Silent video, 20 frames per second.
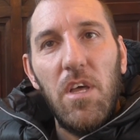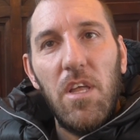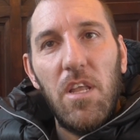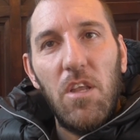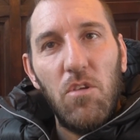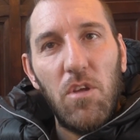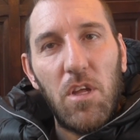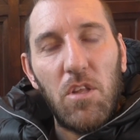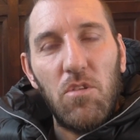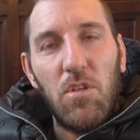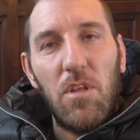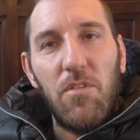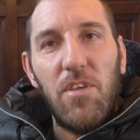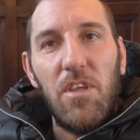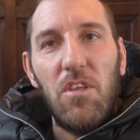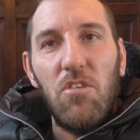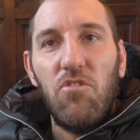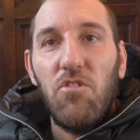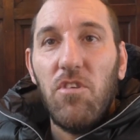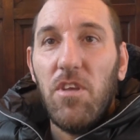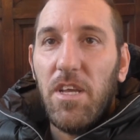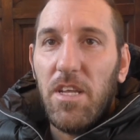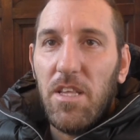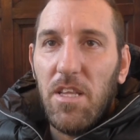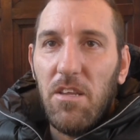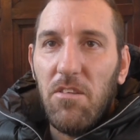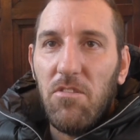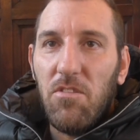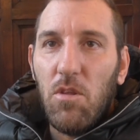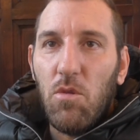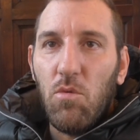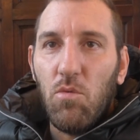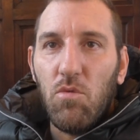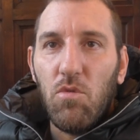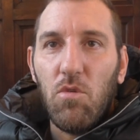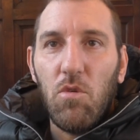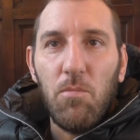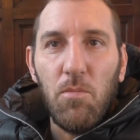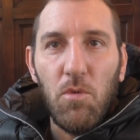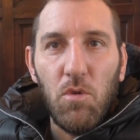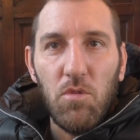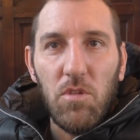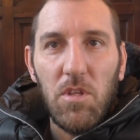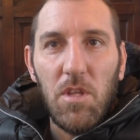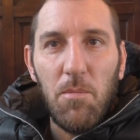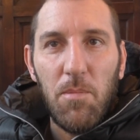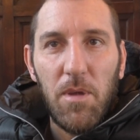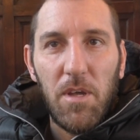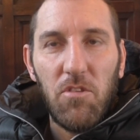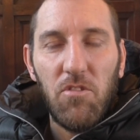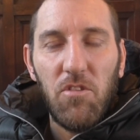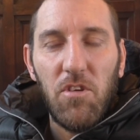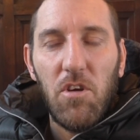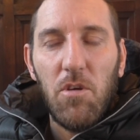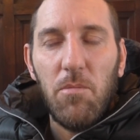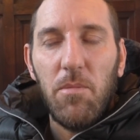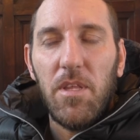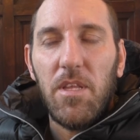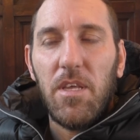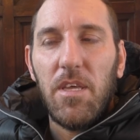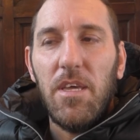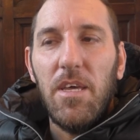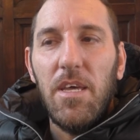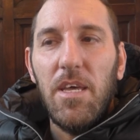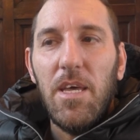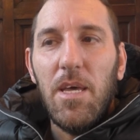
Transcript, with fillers: Leonardo da Vinci che dell'istituto Ponti per Geometri